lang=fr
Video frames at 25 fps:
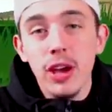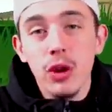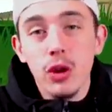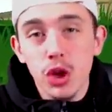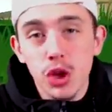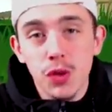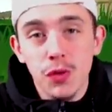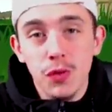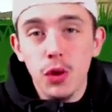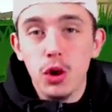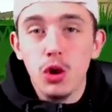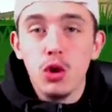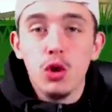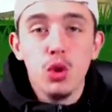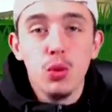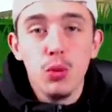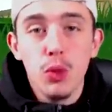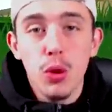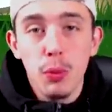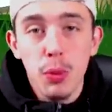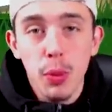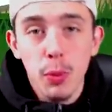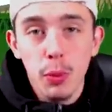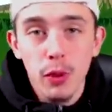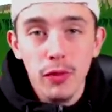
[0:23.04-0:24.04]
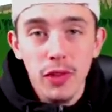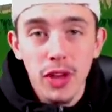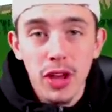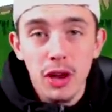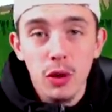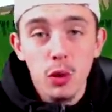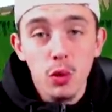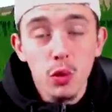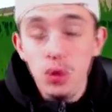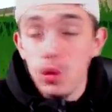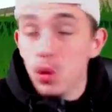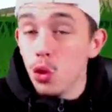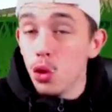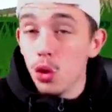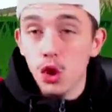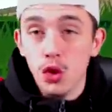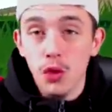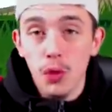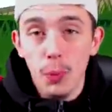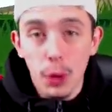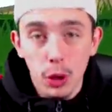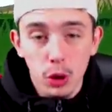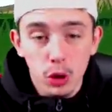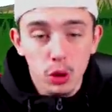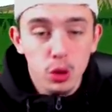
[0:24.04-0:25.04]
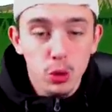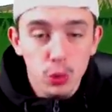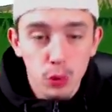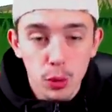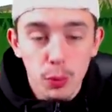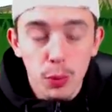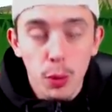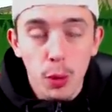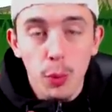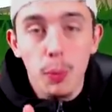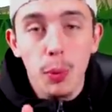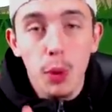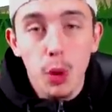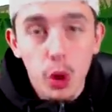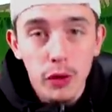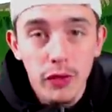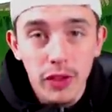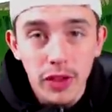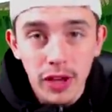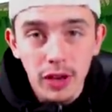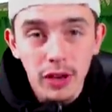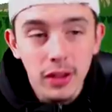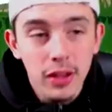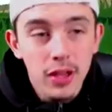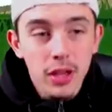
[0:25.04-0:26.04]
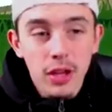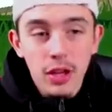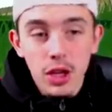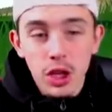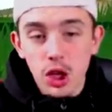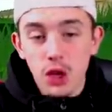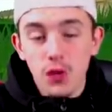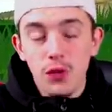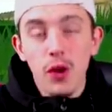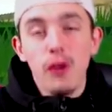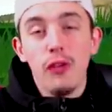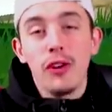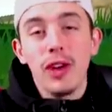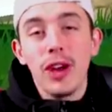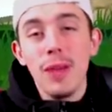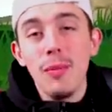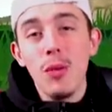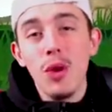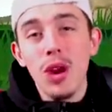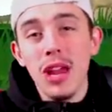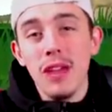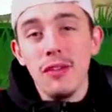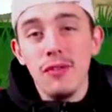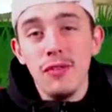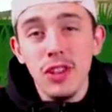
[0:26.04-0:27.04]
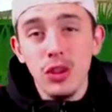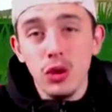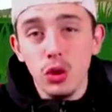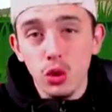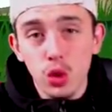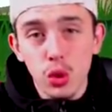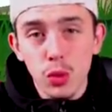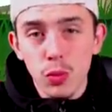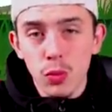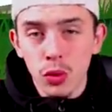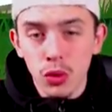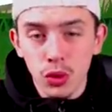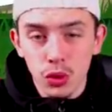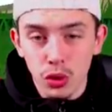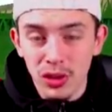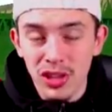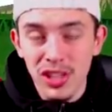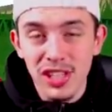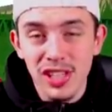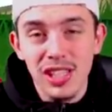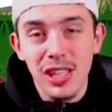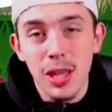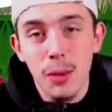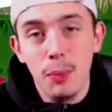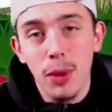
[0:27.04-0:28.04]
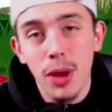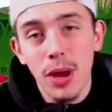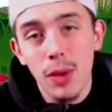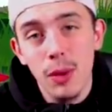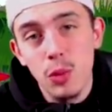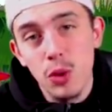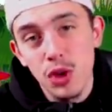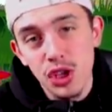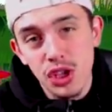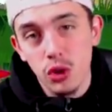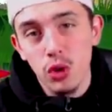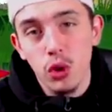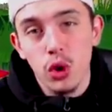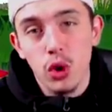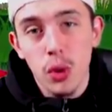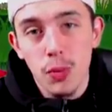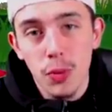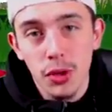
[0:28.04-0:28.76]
euh, je veux que le double pompe revient ou non, je veux pas que le double pompe revient. Je veux vraiment l'avis de tout le monde, donc n'hésitez pas à me le dire en